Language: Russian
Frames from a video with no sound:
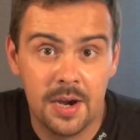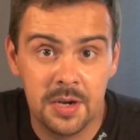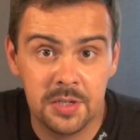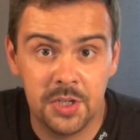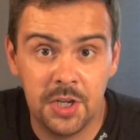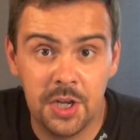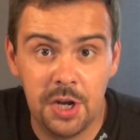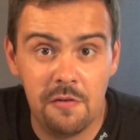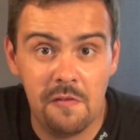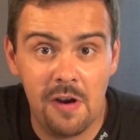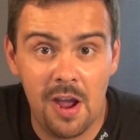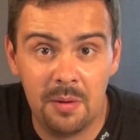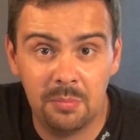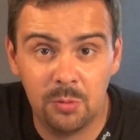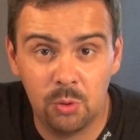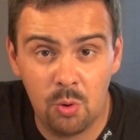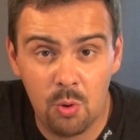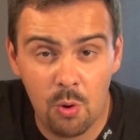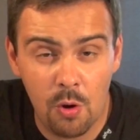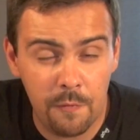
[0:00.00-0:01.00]

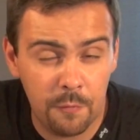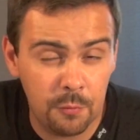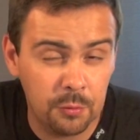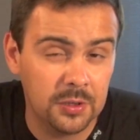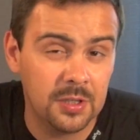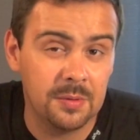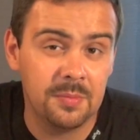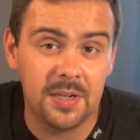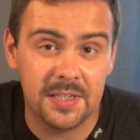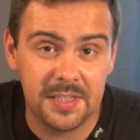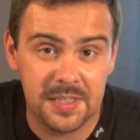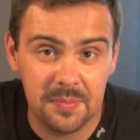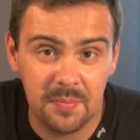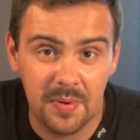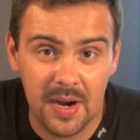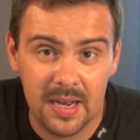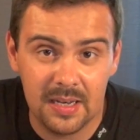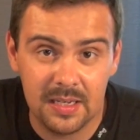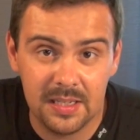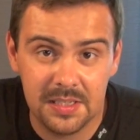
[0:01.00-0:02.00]
Разогреваем духовку до
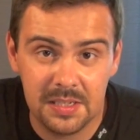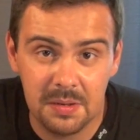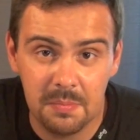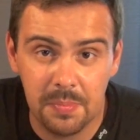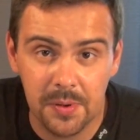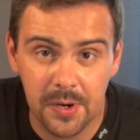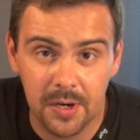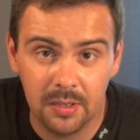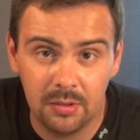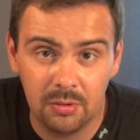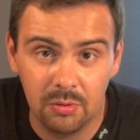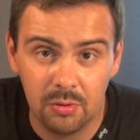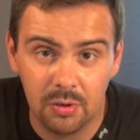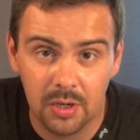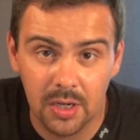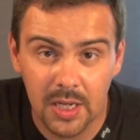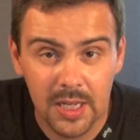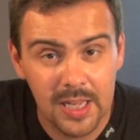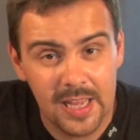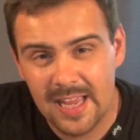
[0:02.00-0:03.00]
максимальной
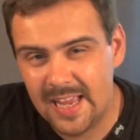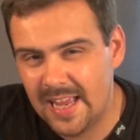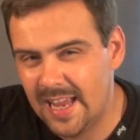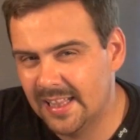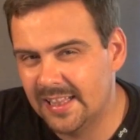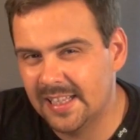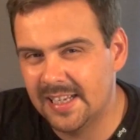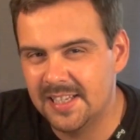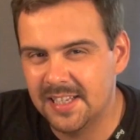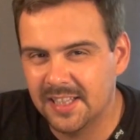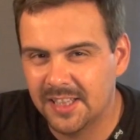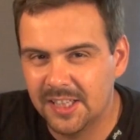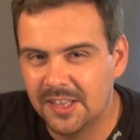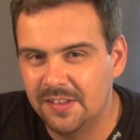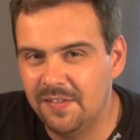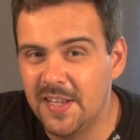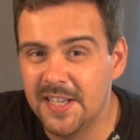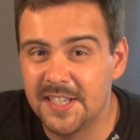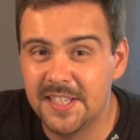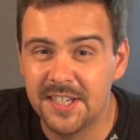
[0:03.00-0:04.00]
температуры. Это где-то
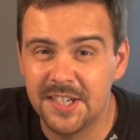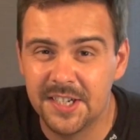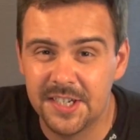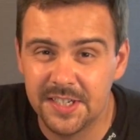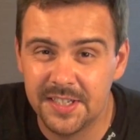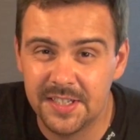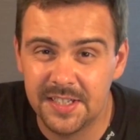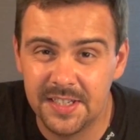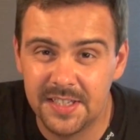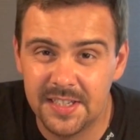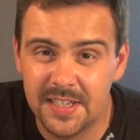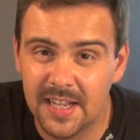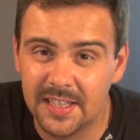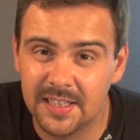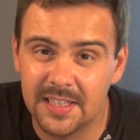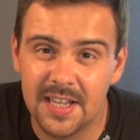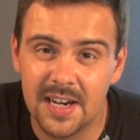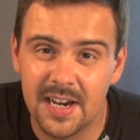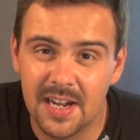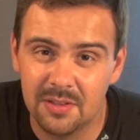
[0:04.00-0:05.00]

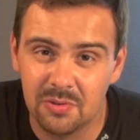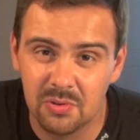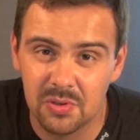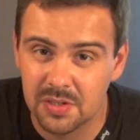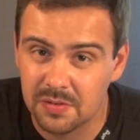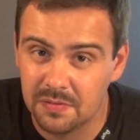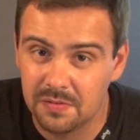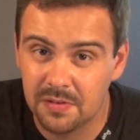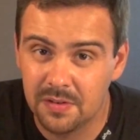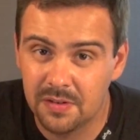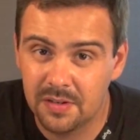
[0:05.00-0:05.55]
260 градусов.